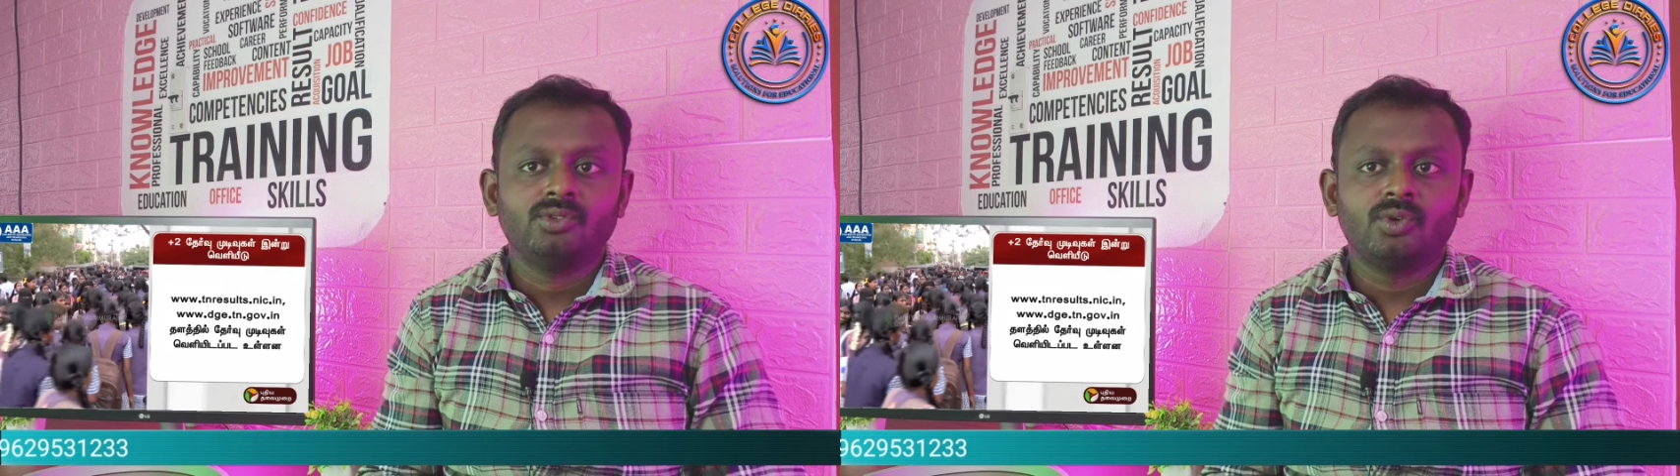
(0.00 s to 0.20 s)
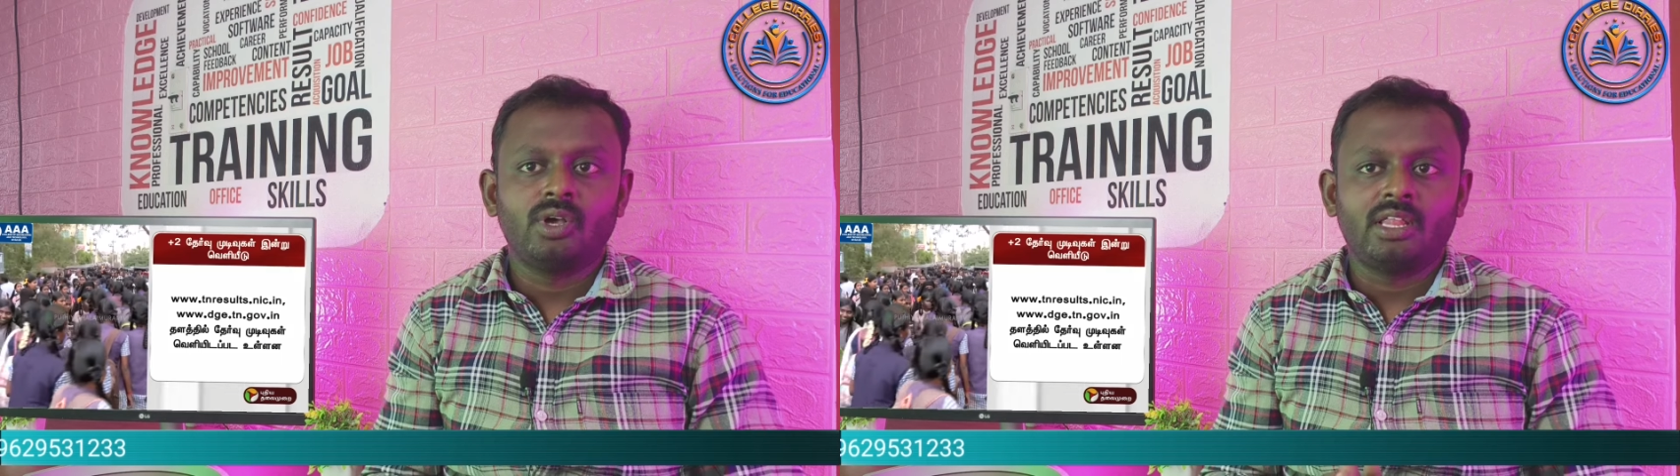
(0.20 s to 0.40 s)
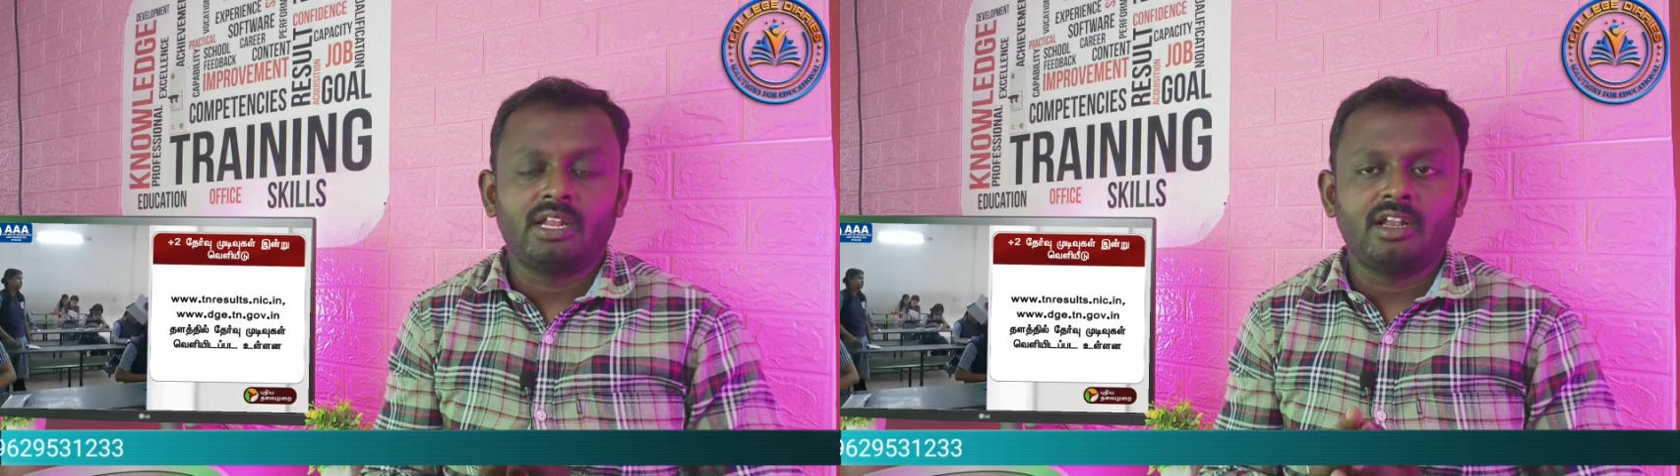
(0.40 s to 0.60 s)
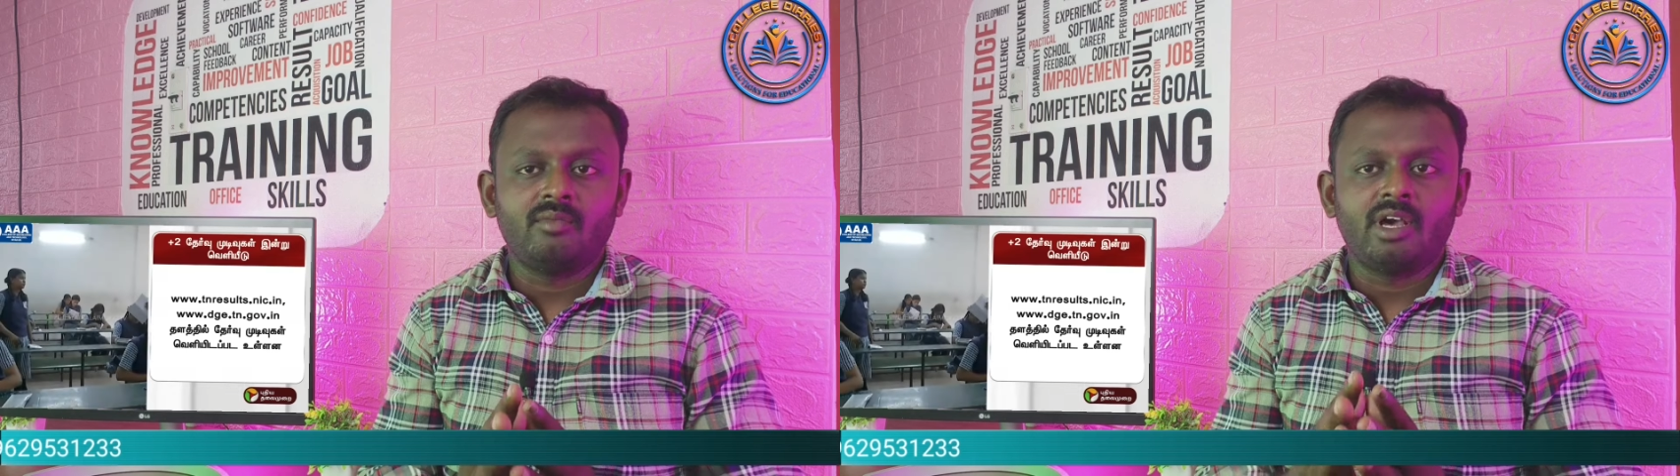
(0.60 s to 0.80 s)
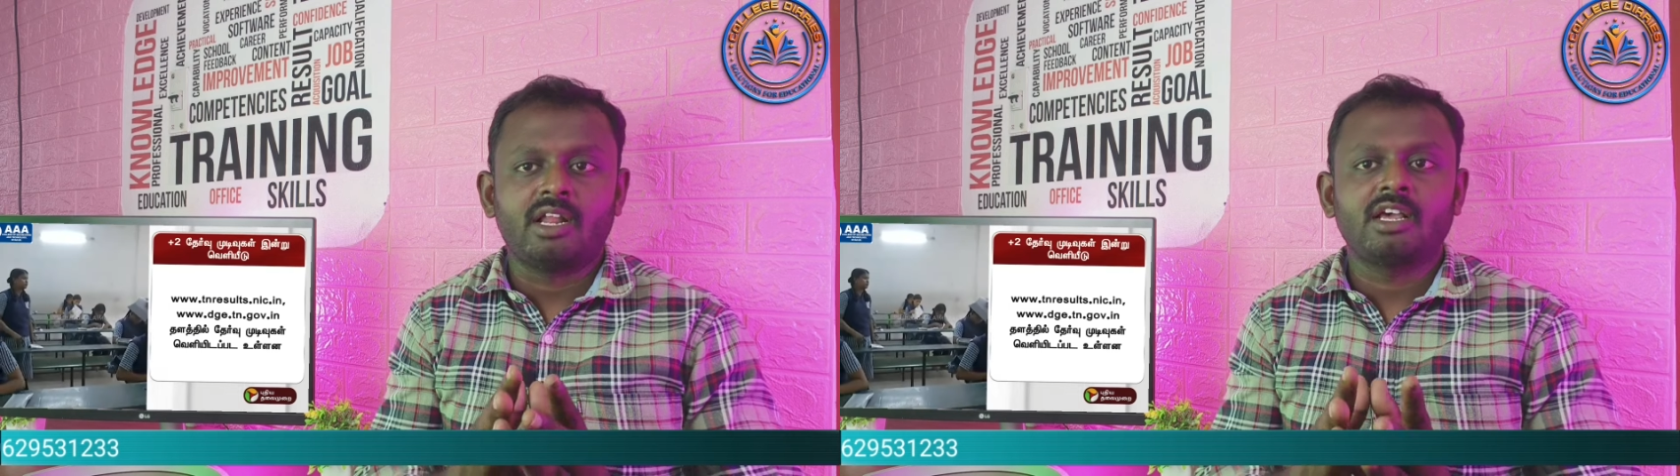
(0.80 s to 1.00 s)
ஸோ அதனால்
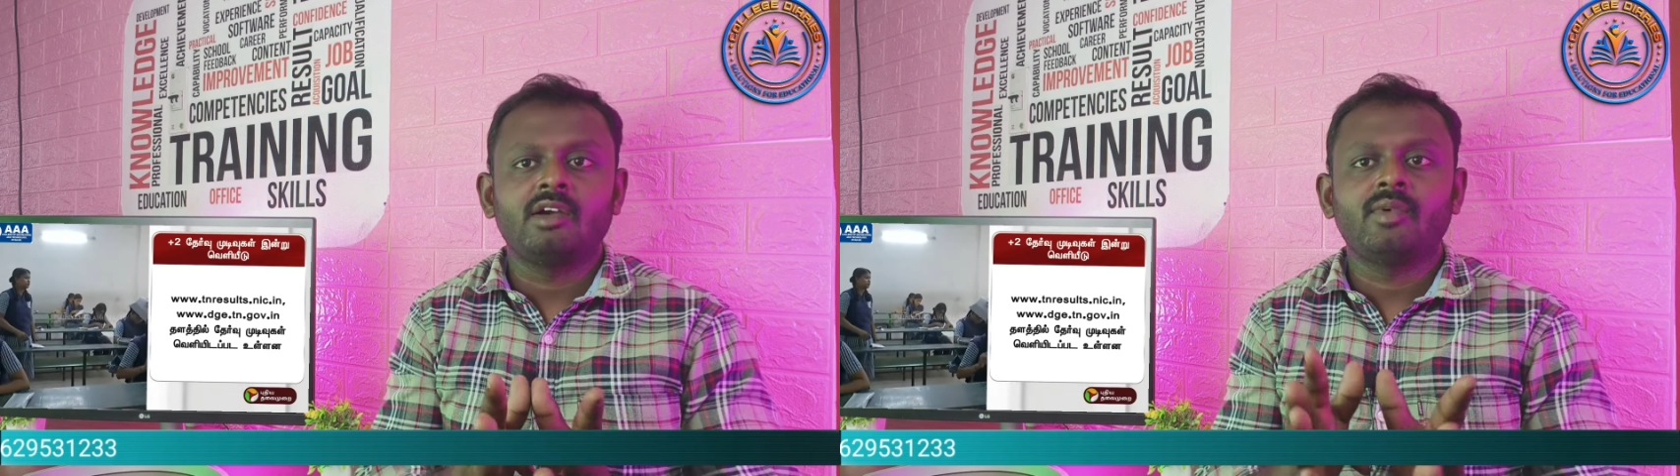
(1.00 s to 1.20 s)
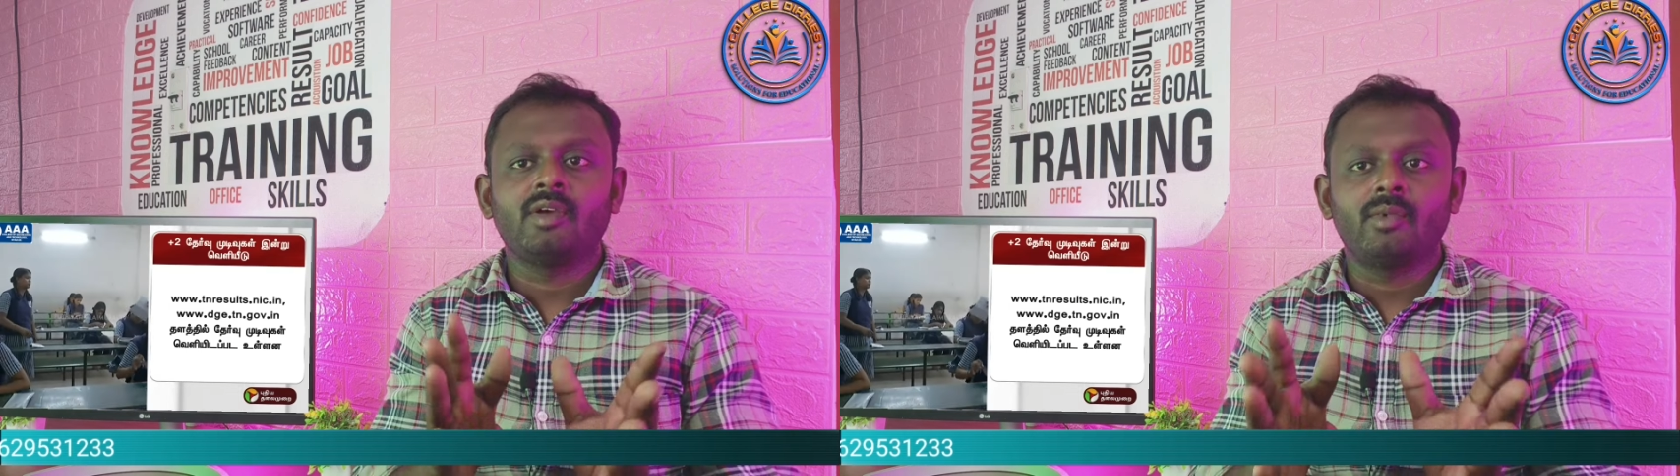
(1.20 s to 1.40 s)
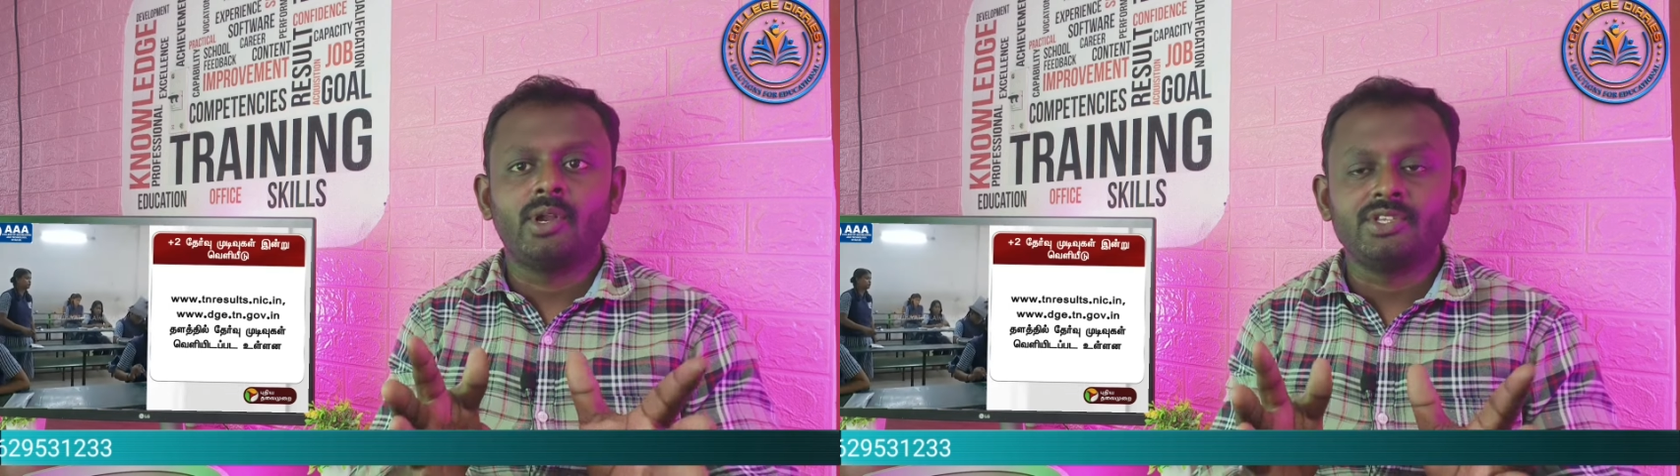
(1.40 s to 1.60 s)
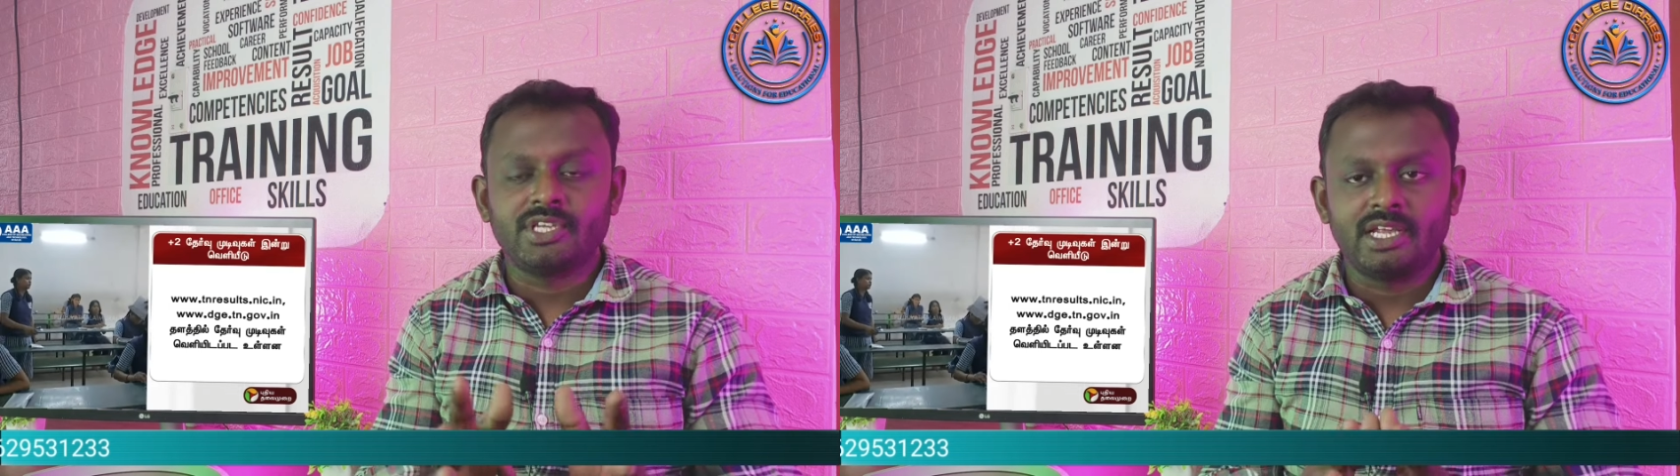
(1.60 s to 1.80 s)
மறக்காமல் நம்மளுடைய